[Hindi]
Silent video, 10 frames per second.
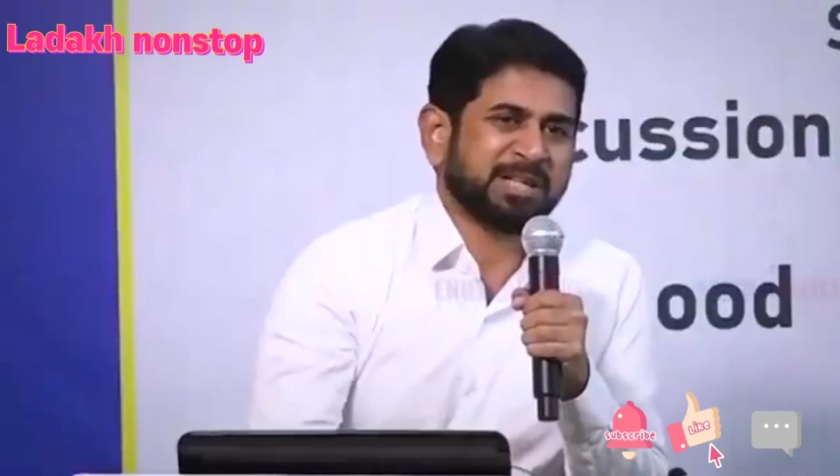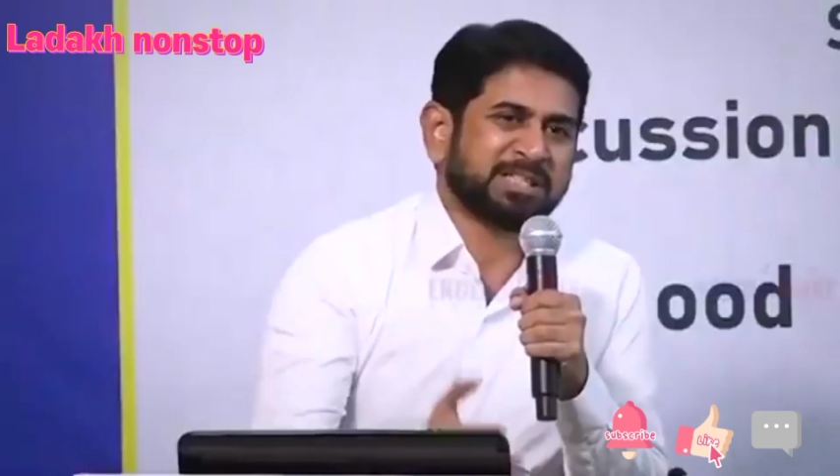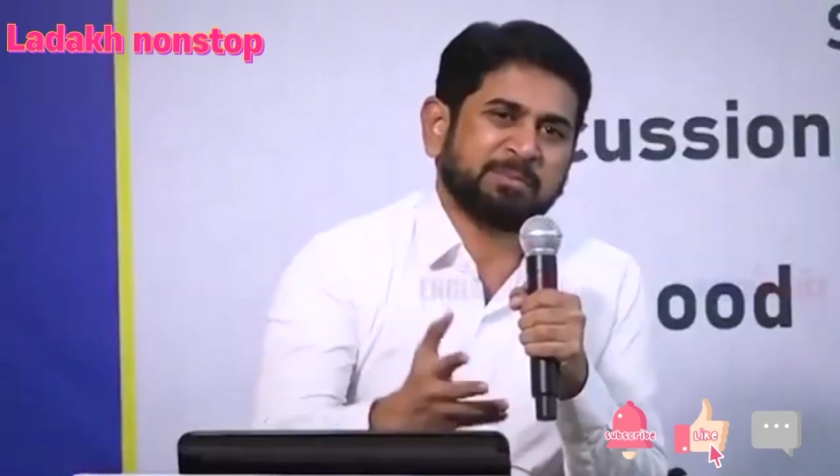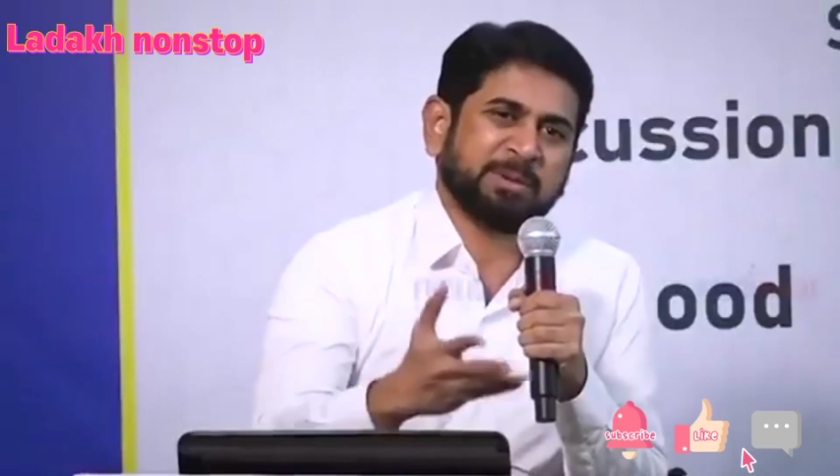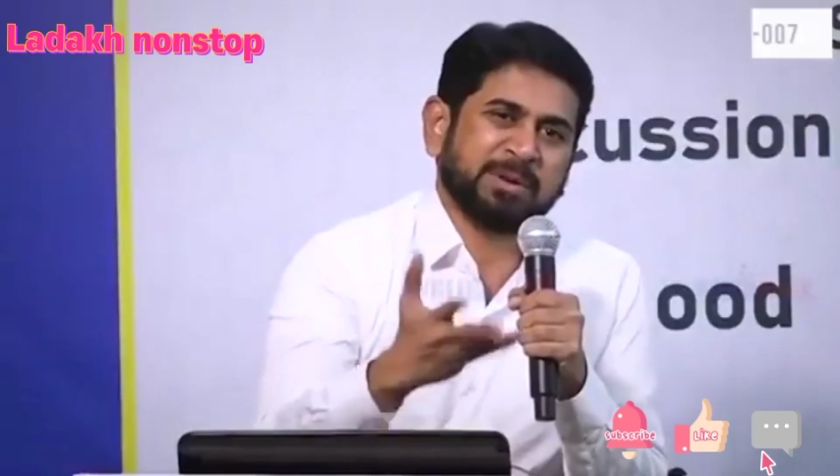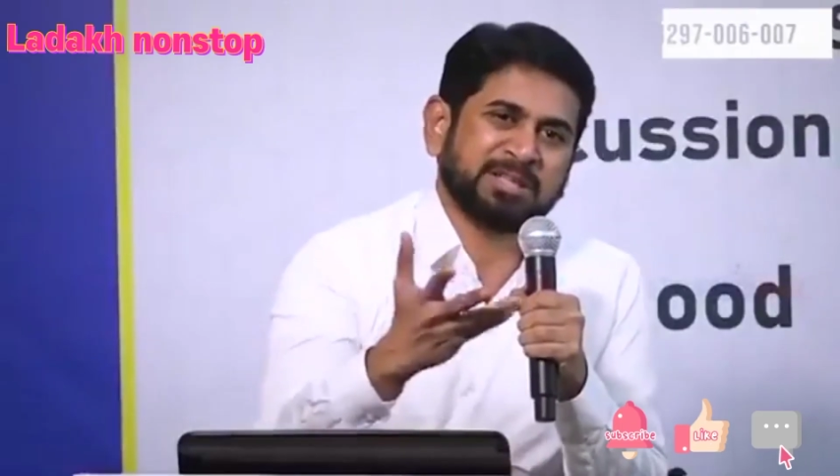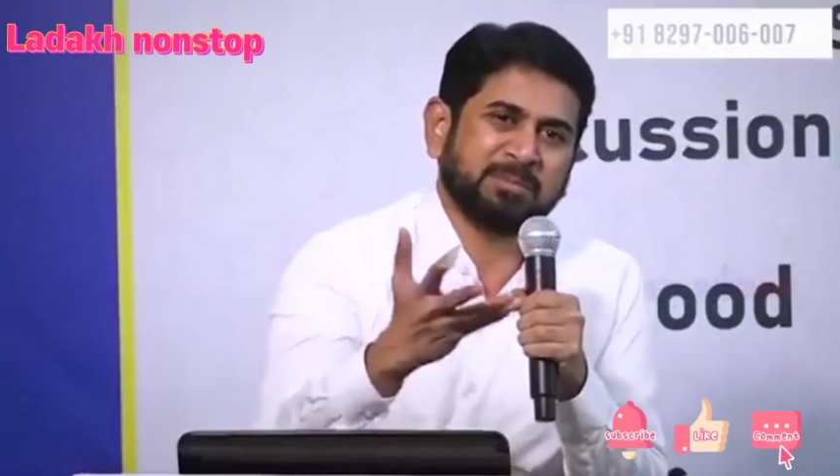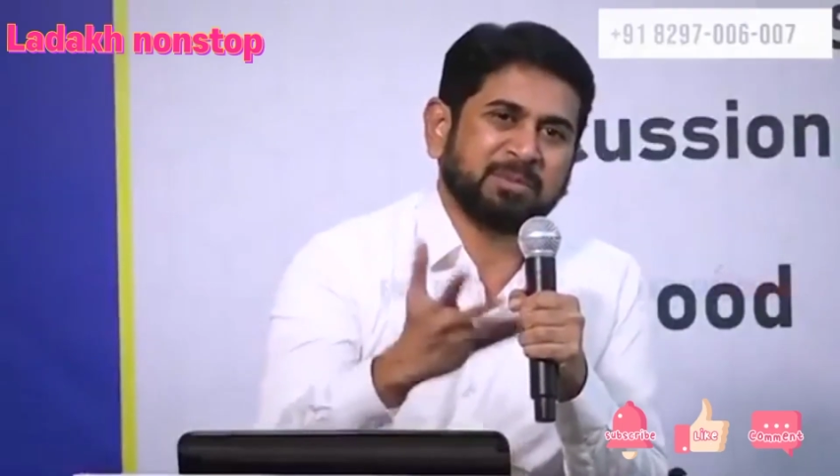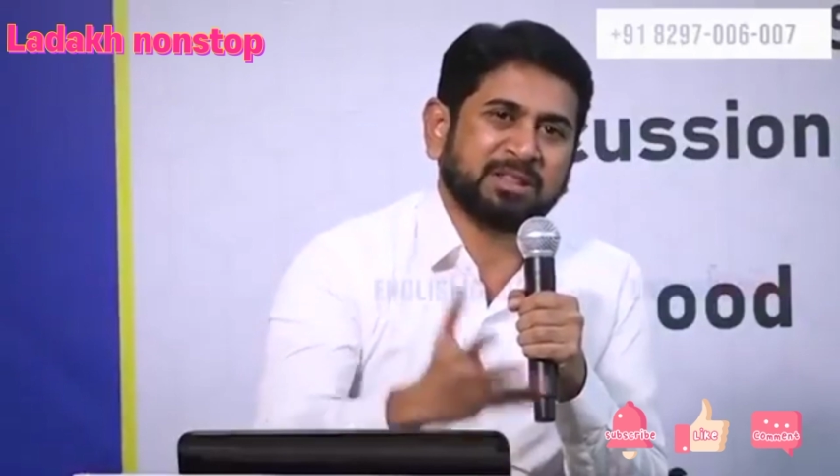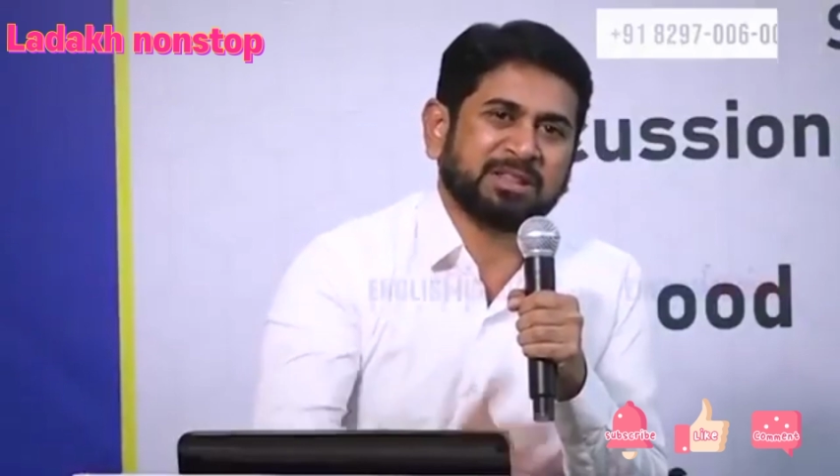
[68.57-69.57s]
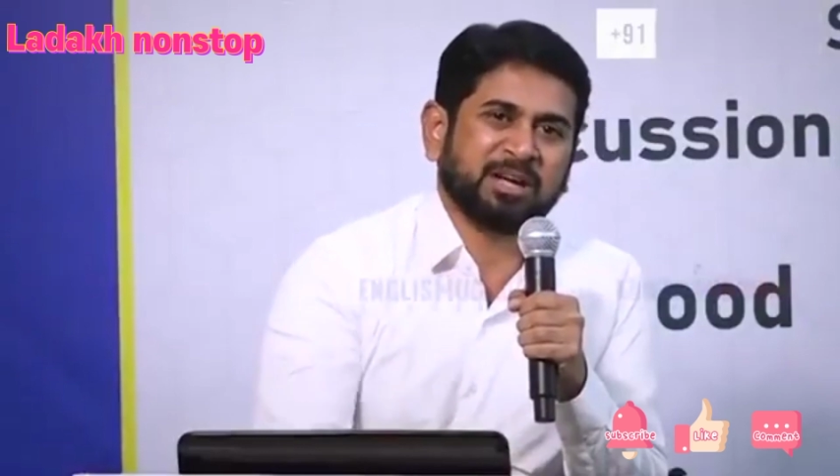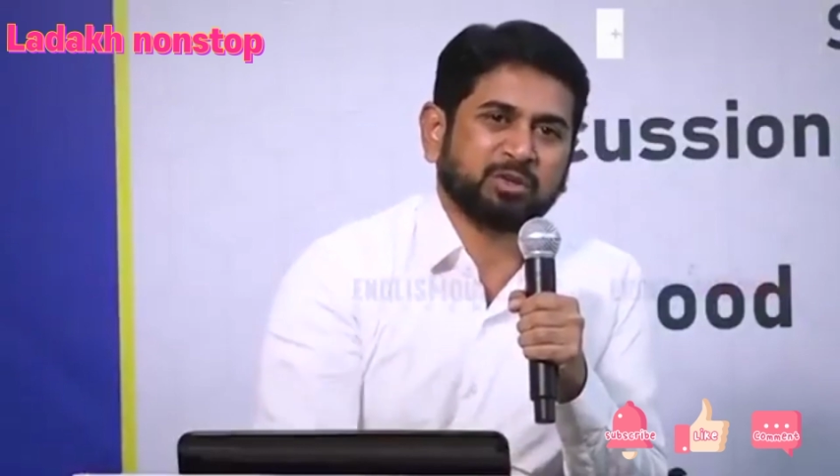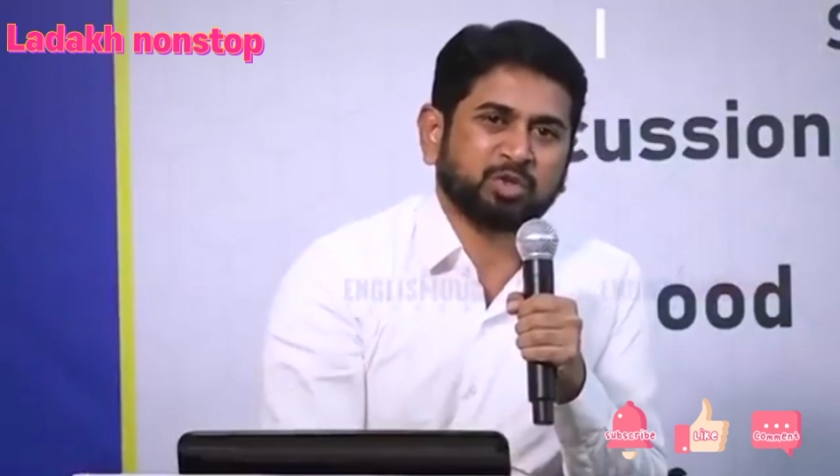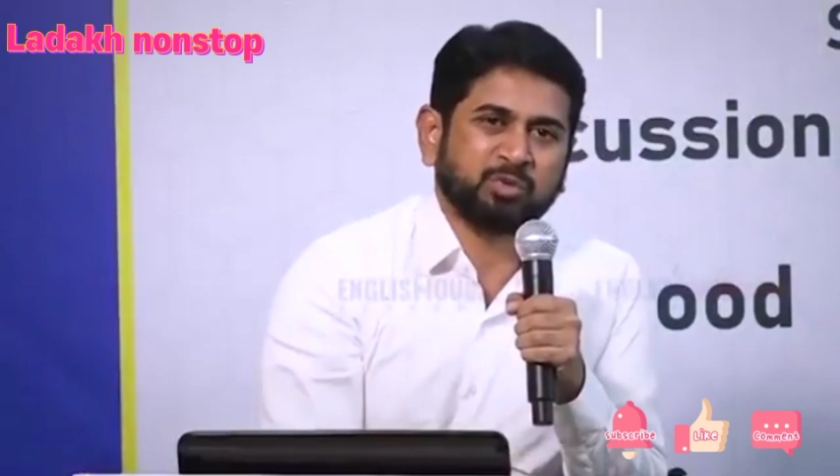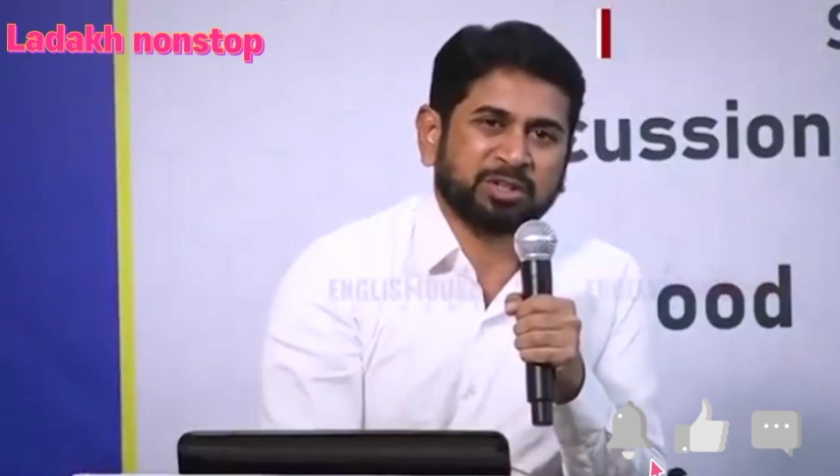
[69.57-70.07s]
पे पैसा मिलता है
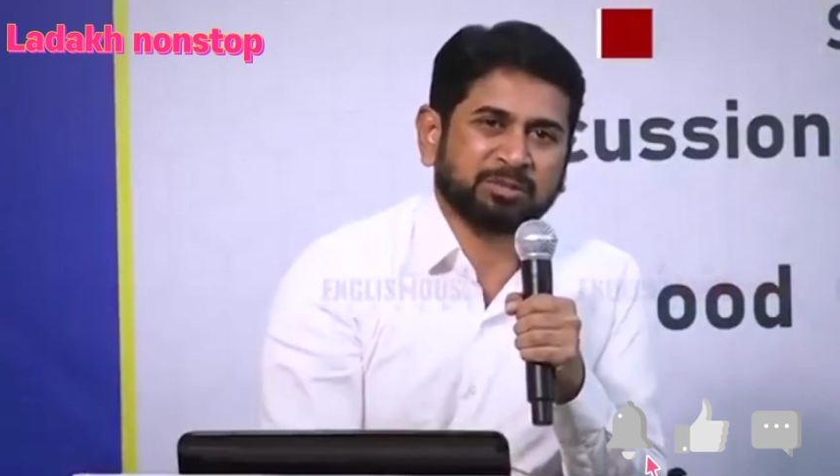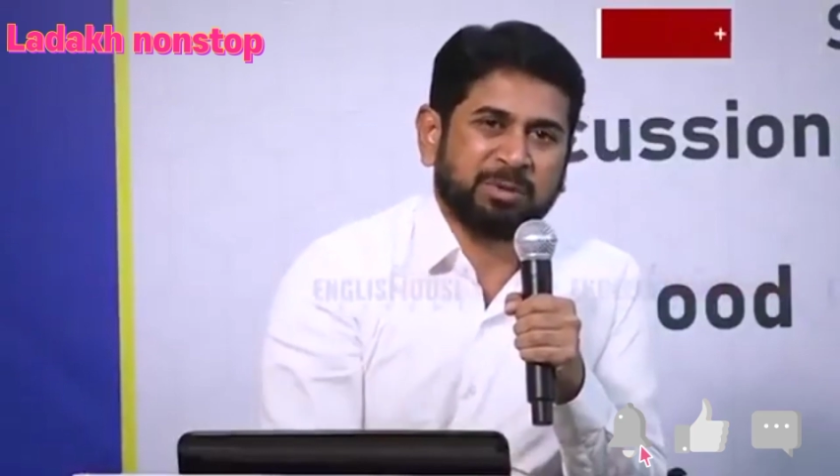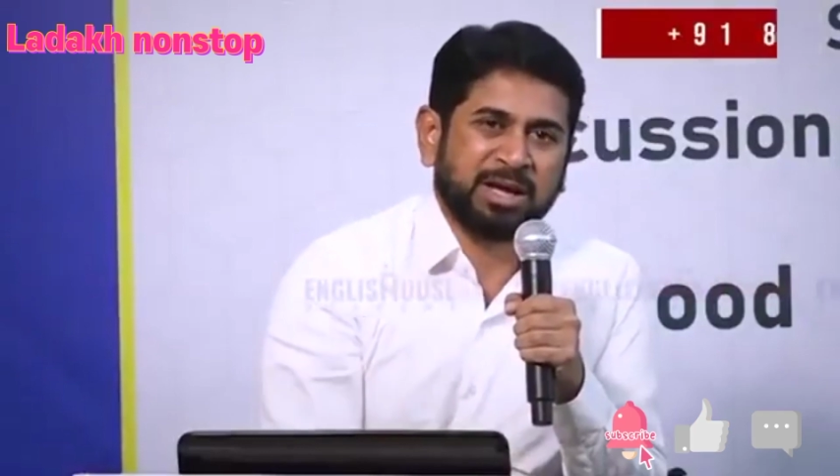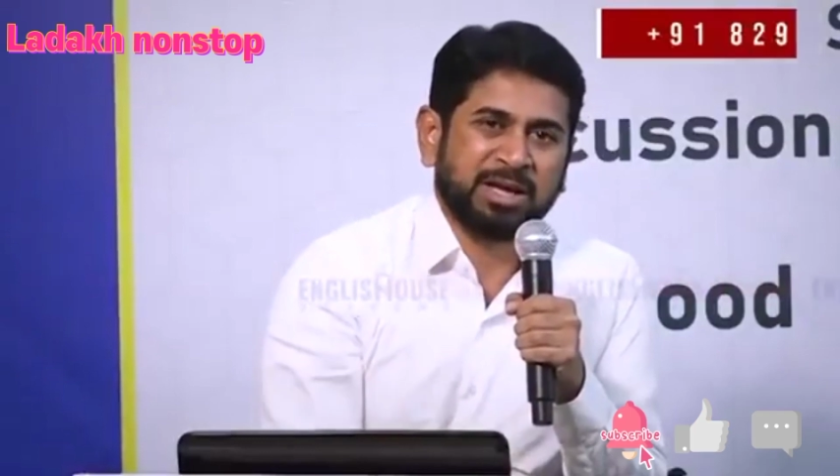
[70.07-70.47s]
उस वक्त में